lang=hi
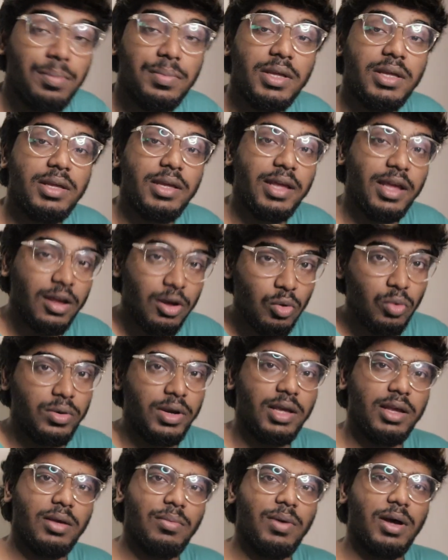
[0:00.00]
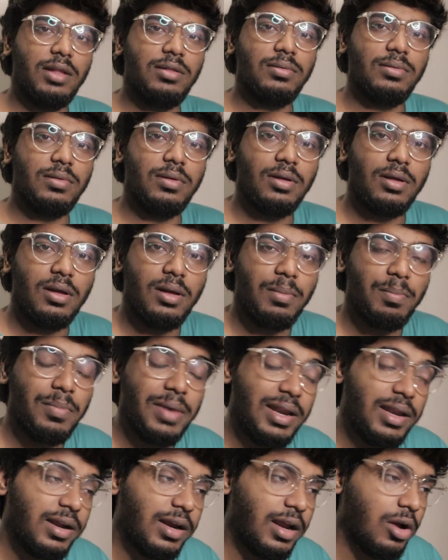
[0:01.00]
अब ये होने के बाद
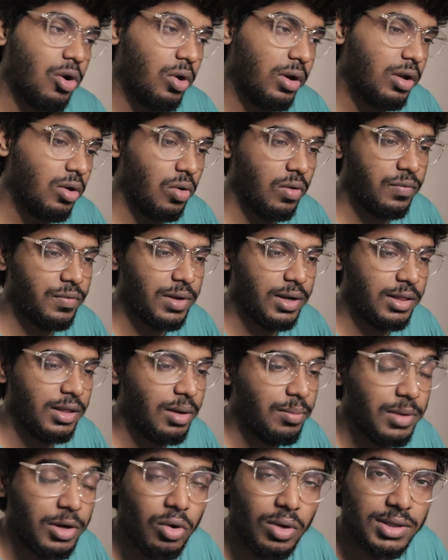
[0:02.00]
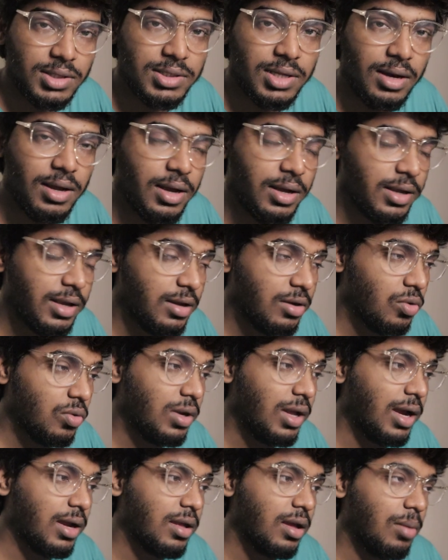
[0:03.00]
मैंने रिकॉर्डिंग ऑफ कर दिया मेरे को अच्छा लगा कि
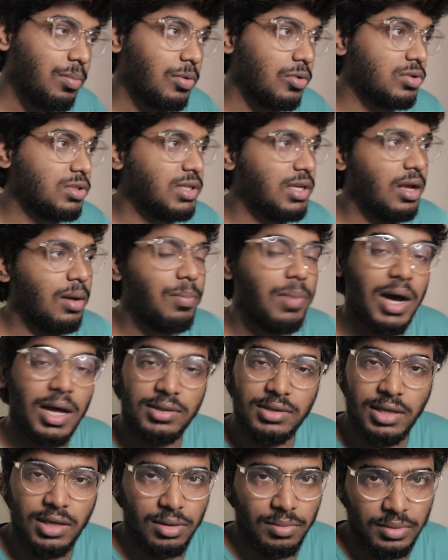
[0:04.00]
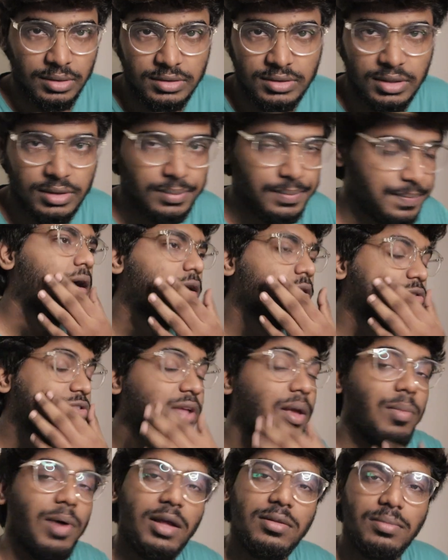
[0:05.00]
इन्होंने आके अप्रोच किया बात किया मेरे से एंड
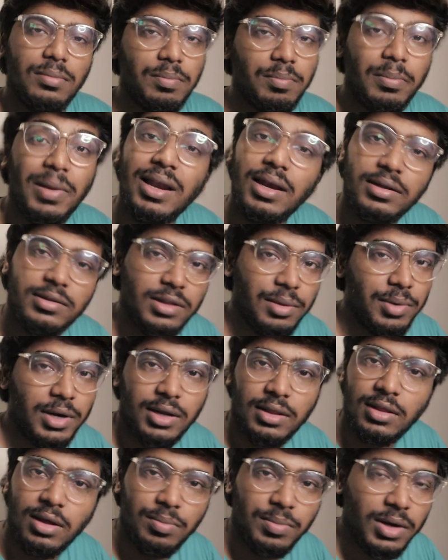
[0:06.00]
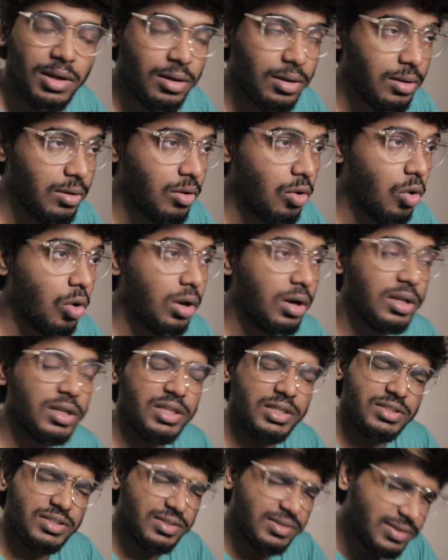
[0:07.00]
उसके बाद मैं लिखते बैठा था अपना और
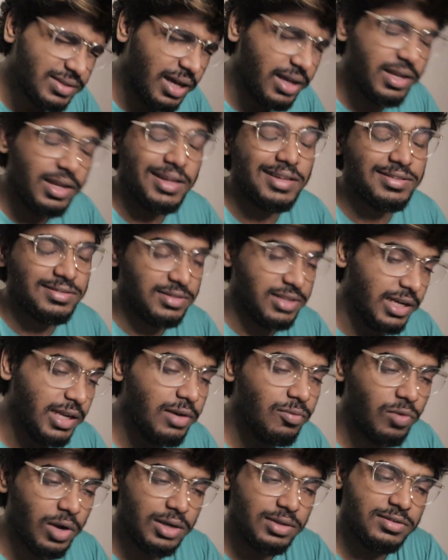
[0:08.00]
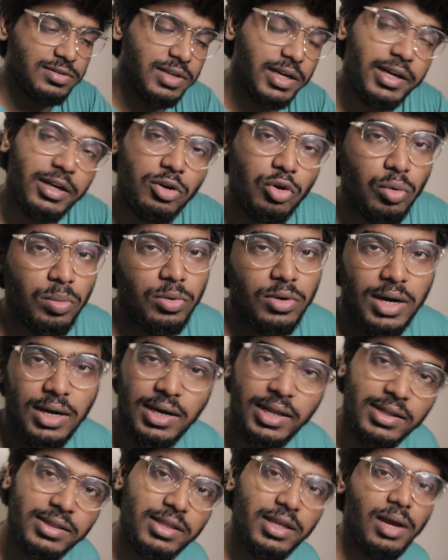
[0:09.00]
सही सीन वन सीन टू पूरा
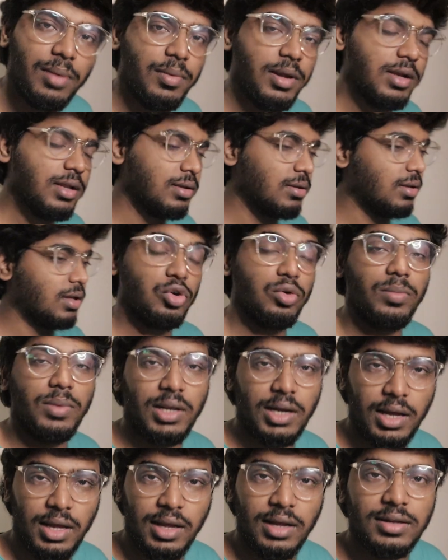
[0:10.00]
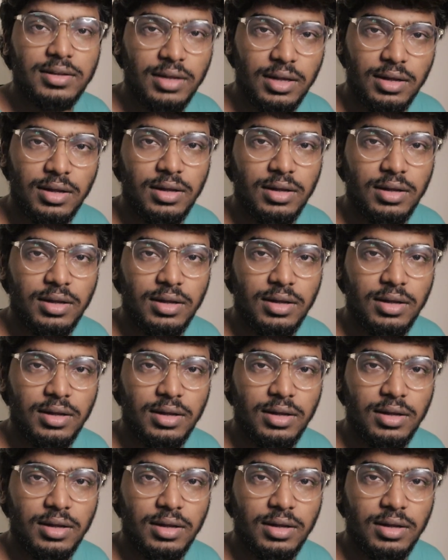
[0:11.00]
लिख दिया मैंने जो मेरा एक